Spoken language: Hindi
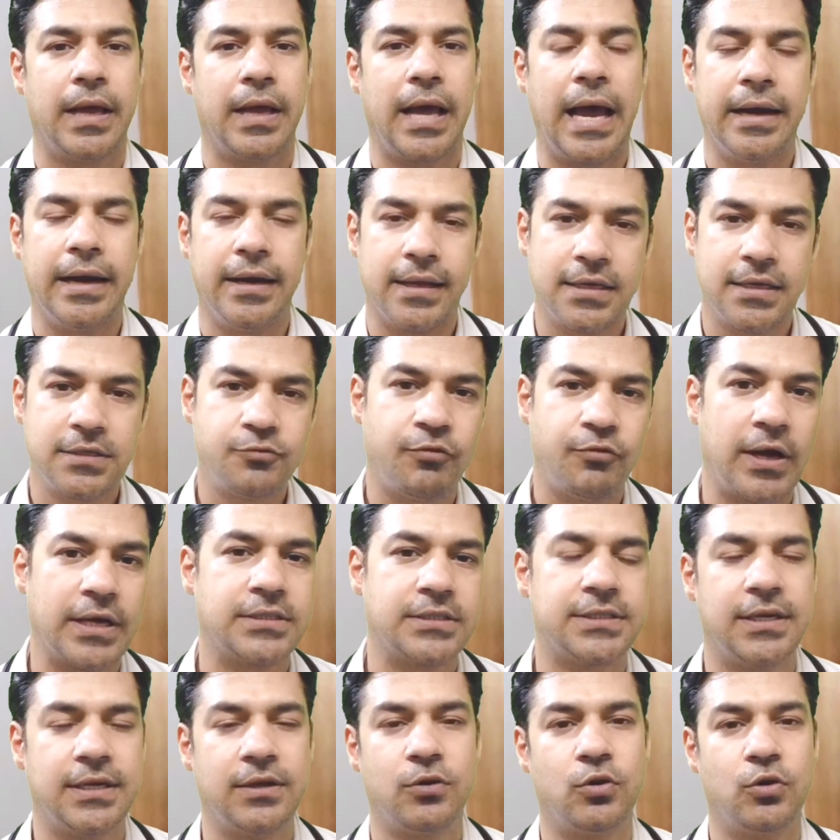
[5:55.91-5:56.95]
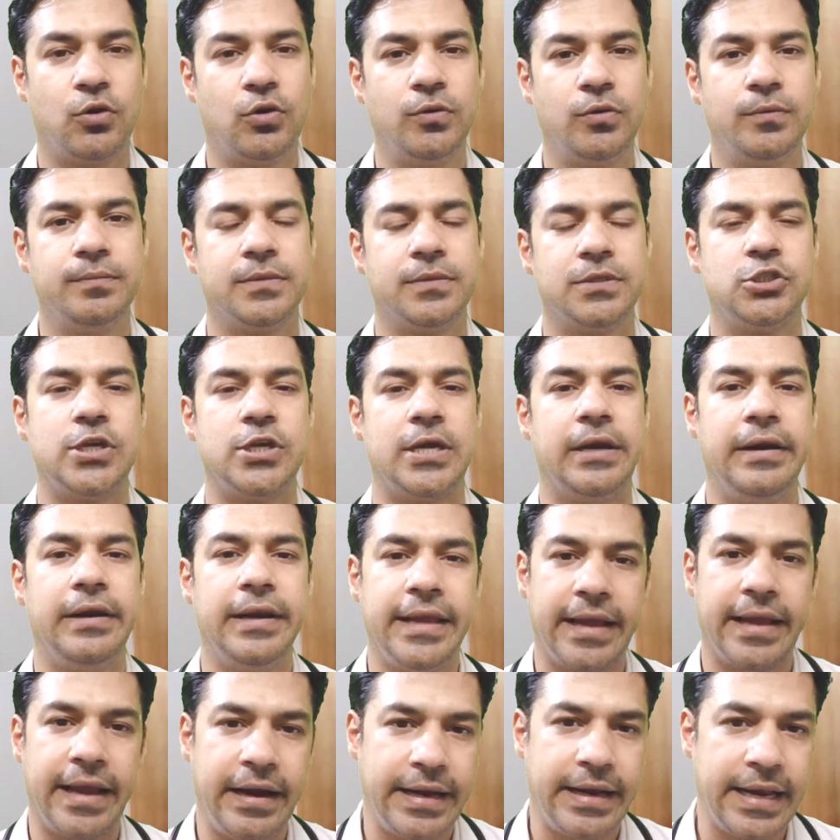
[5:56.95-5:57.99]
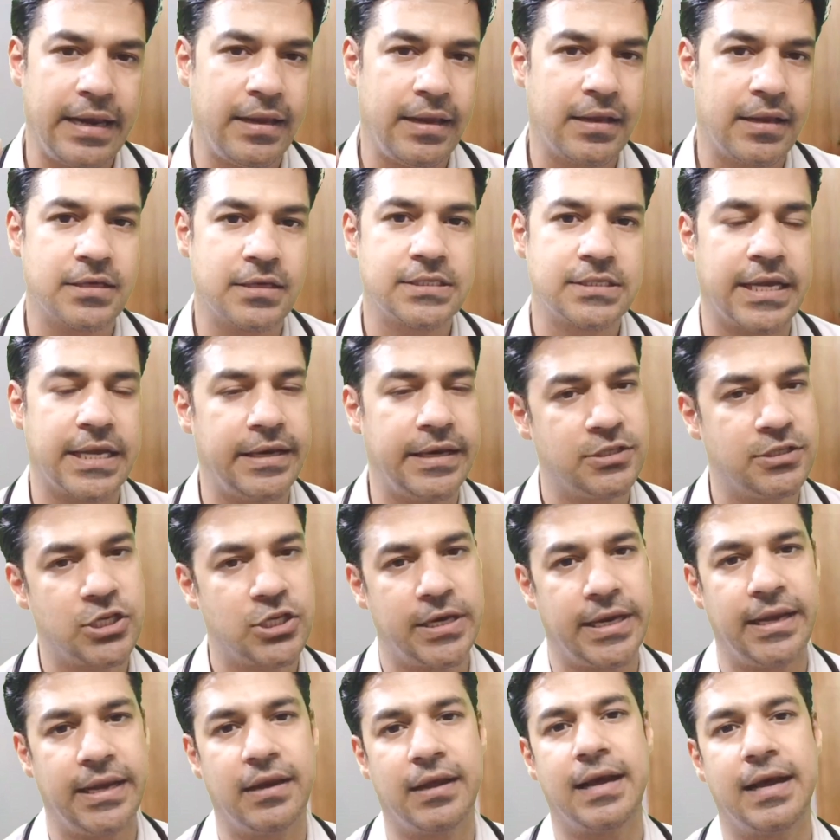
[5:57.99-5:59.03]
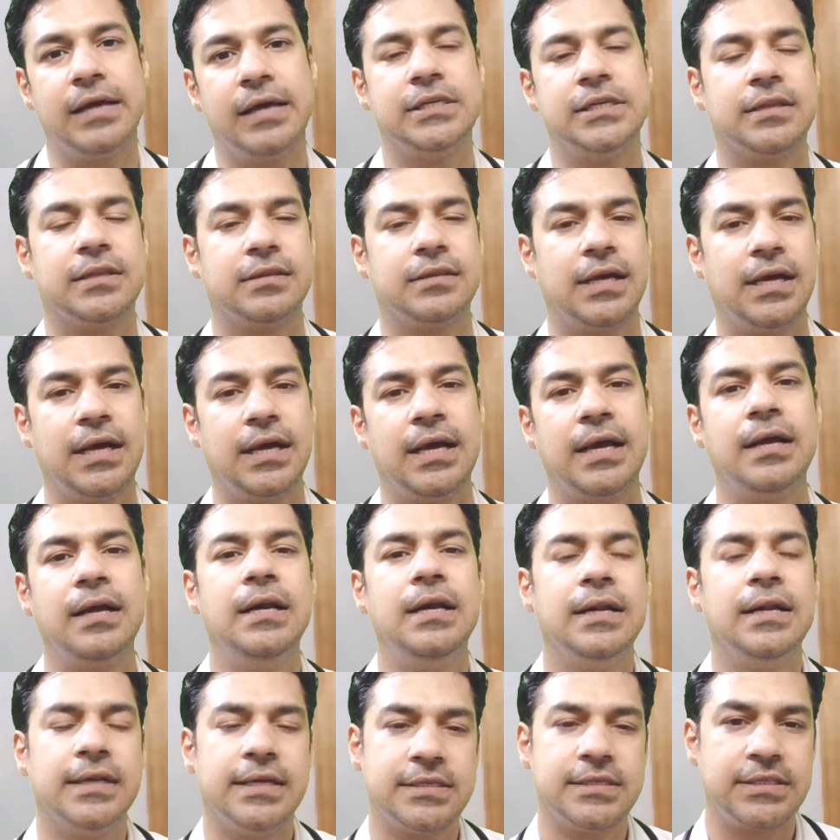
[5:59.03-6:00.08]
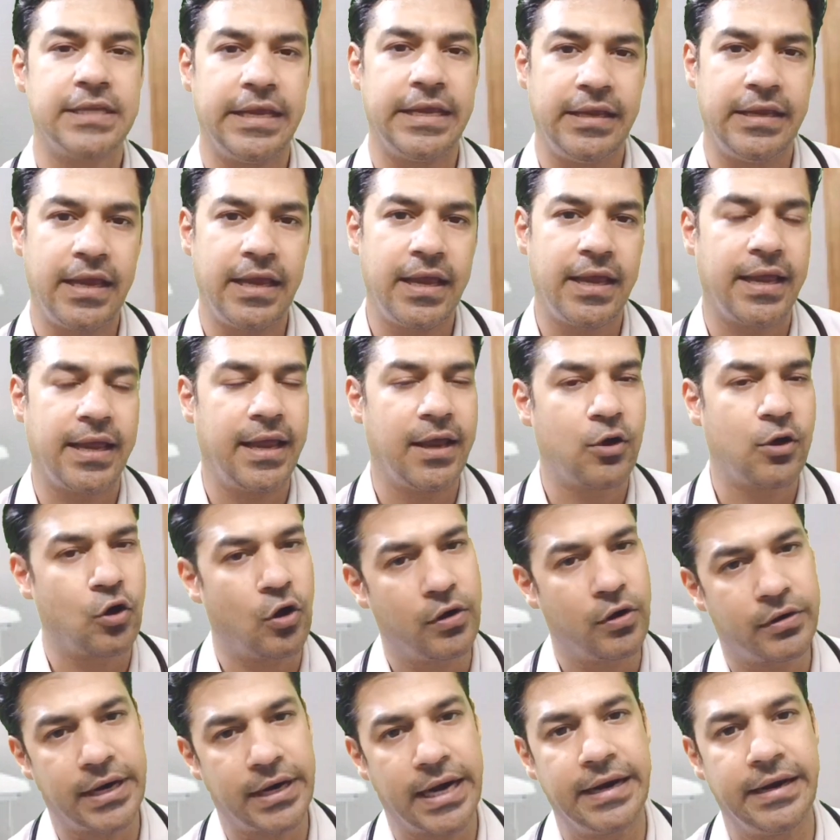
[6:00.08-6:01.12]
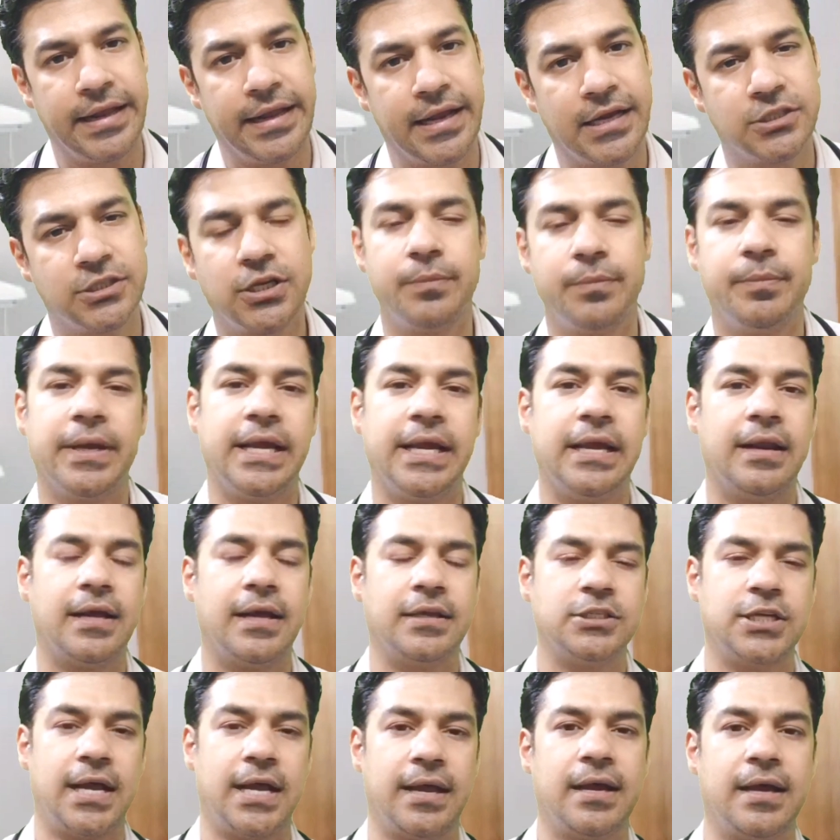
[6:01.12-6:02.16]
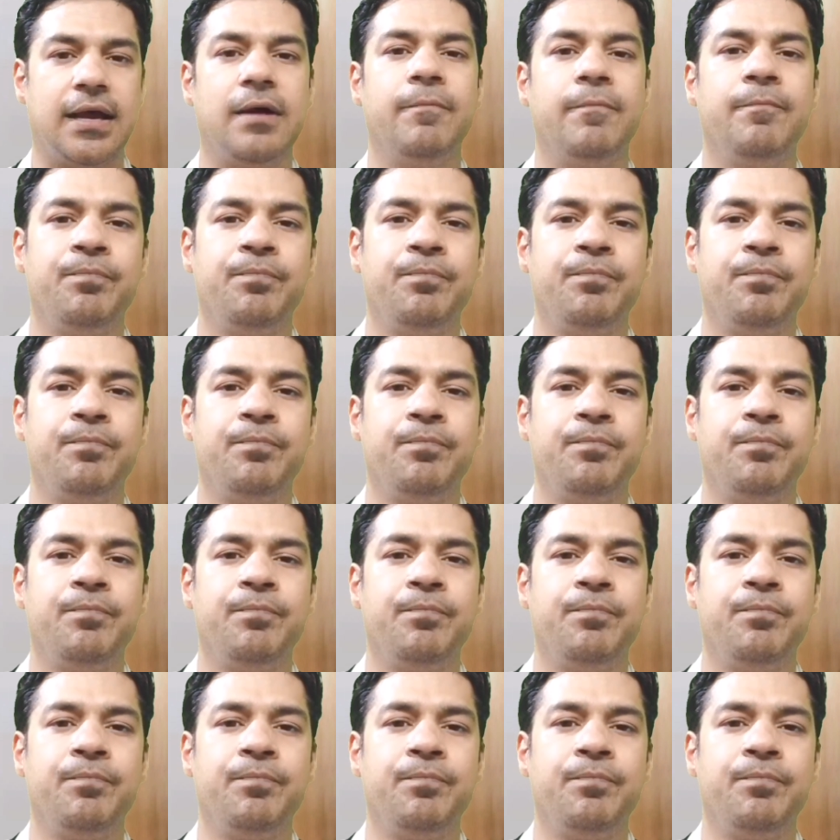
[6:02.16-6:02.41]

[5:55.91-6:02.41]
एंड इस वैक्सीन को जनरली 18 ईयर्स के नीचे नहीं लगाया जाता है इसलिए ये एक कॉन्ट्रा इंडिकेशन में गिना जाएगा